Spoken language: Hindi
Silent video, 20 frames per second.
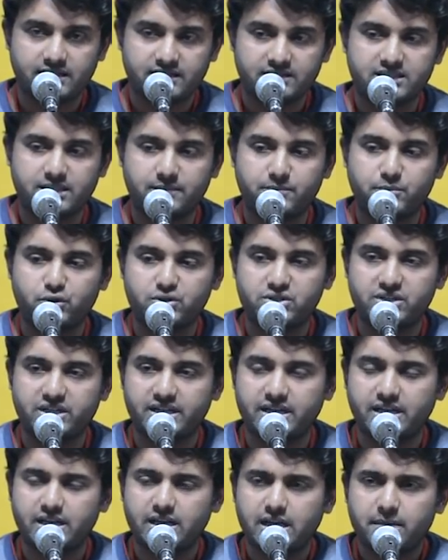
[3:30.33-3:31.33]
सब कुछ
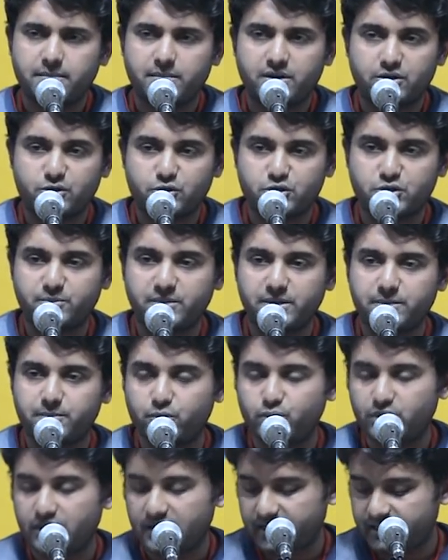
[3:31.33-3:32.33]
है पर कुछ भी
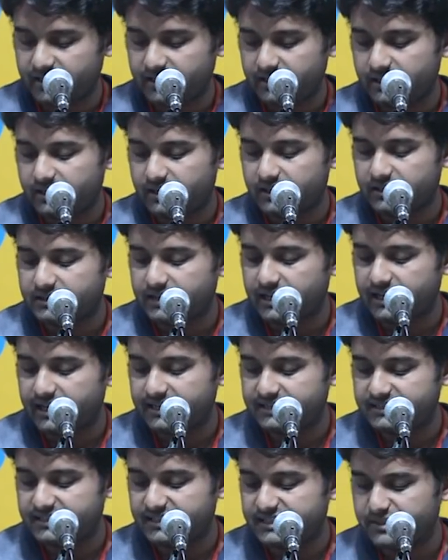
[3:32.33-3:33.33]
पूरा नहीं लगता है
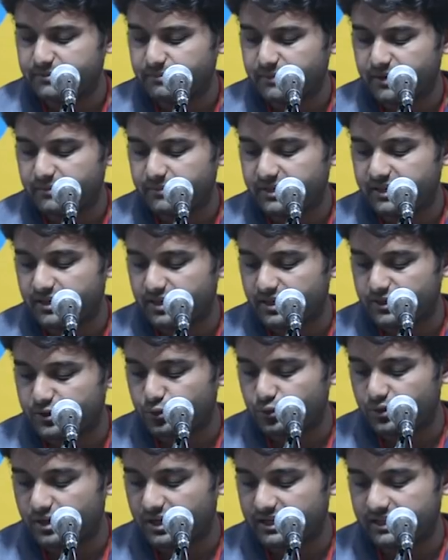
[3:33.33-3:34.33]
जैसे मैं भी
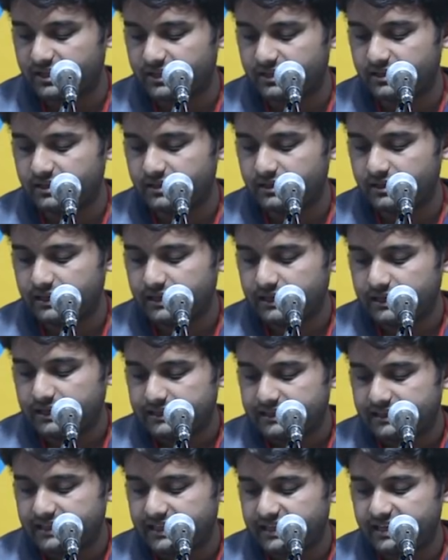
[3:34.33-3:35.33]
अधूरा नहीं
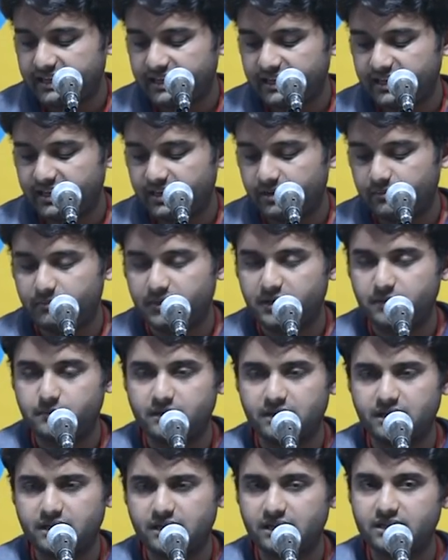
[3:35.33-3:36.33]
देखे हैं हमने
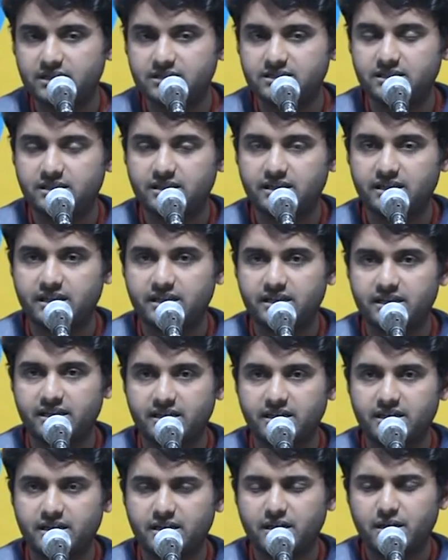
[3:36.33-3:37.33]
बड़े रंग ज़िंदगी
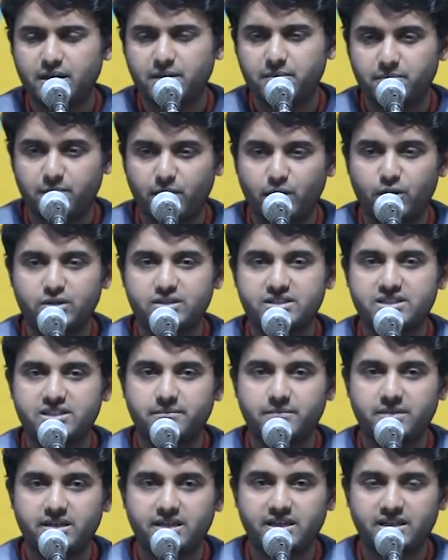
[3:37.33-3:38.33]
के बहुत
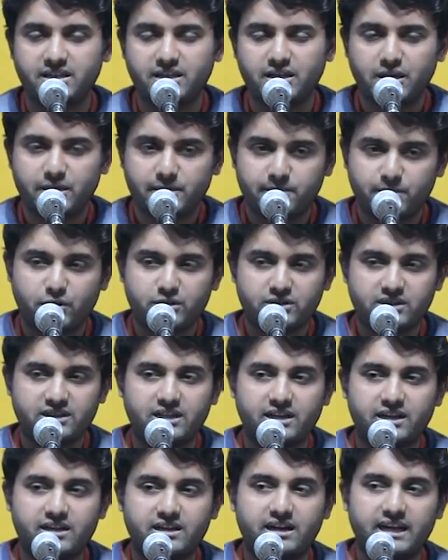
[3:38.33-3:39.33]
संभली बहुत
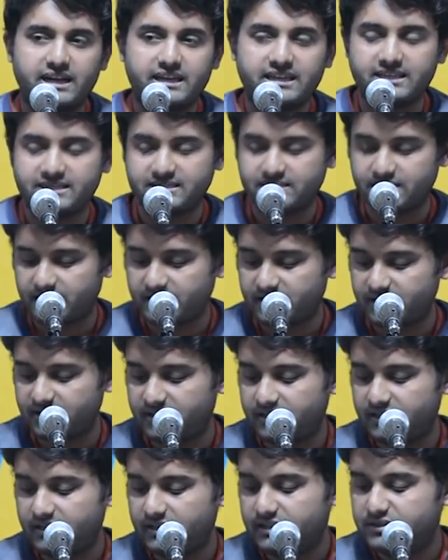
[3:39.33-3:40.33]
लड़खड़ाई है ज़िंदगी
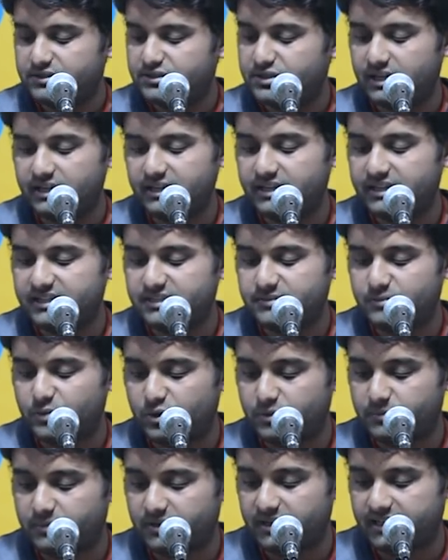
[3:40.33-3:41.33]
जाने किस
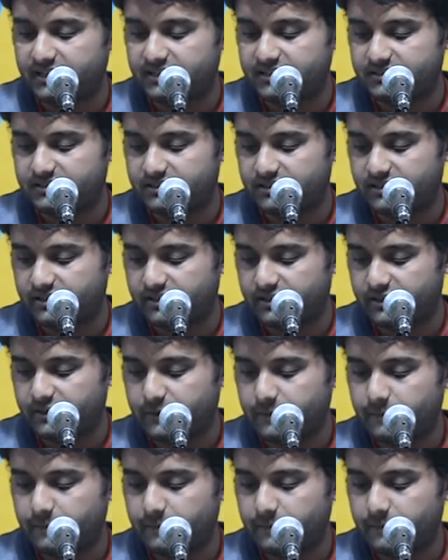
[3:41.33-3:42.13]
मोड़ पर लाई है ज़िंदगी